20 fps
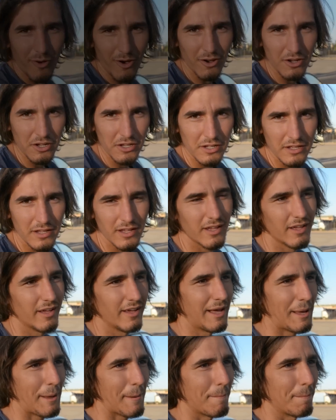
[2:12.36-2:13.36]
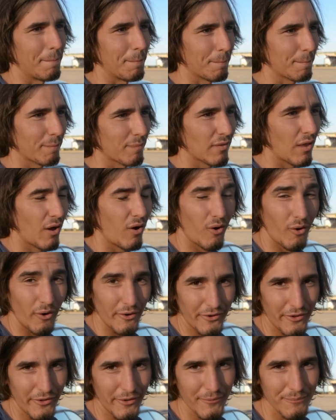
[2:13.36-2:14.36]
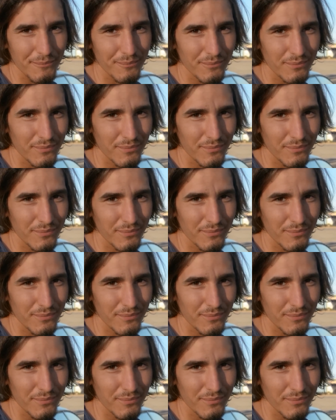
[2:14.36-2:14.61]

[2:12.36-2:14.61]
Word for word: Morgen. Ähm, heute